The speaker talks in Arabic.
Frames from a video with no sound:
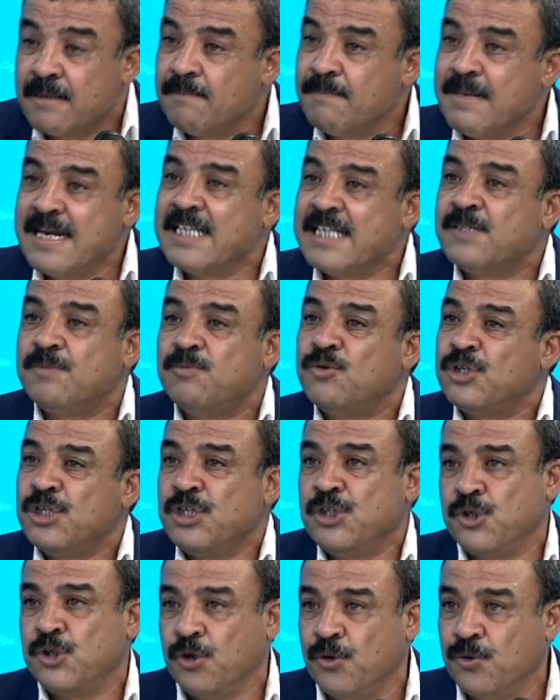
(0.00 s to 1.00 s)
ما نجموش
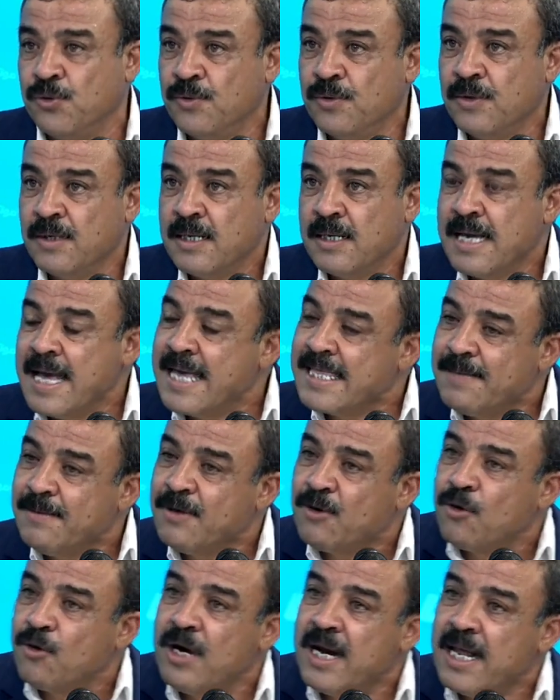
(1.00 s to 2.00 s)
ننجحوا هذه
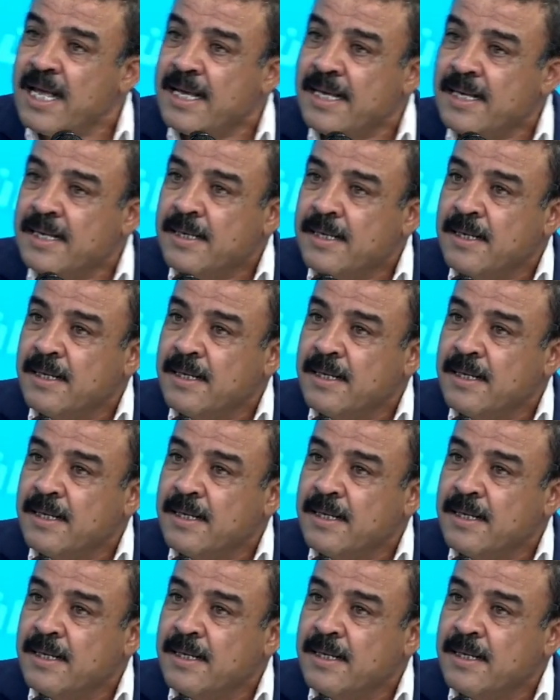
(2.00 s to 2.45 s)
كلها